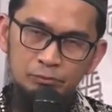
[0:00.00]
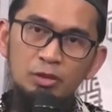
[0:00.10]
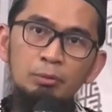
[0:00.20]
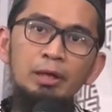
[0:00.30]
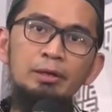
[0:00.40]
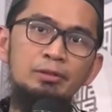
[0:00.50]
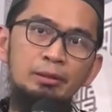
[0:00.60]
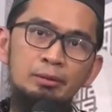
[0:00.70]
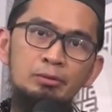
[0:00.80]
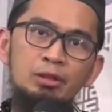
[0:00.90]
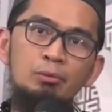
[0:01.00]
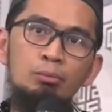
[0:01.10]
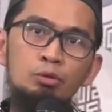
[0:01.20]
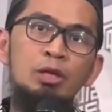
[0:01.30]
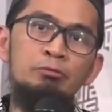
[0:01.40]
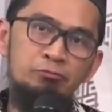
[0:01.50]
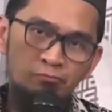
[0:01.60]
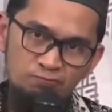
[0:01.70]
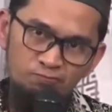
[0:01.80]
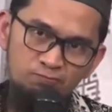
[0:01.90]
Saya menangis saat itu, saya bawa mushaf.
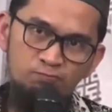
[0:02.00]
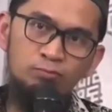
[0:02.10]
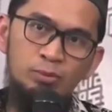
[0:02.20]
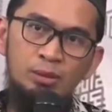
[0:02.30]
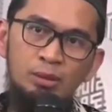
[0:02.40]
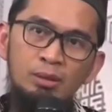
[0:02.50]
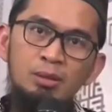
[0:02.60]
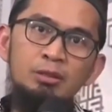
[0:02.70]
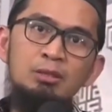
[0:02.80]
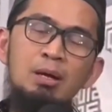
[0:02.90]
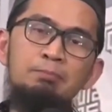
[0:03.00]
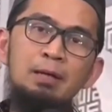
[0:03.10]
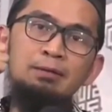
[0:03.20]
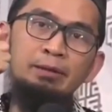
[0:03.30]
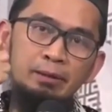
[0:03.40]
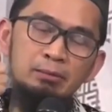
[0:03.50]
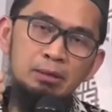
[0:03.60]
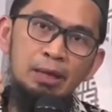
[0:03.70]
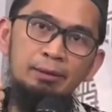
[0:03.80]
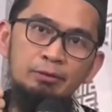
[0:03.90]
Jadi bapak saya,
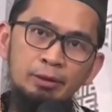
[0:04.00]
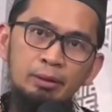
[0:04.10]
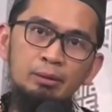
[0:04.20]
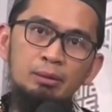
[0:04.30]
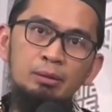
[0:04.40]
ayah saya,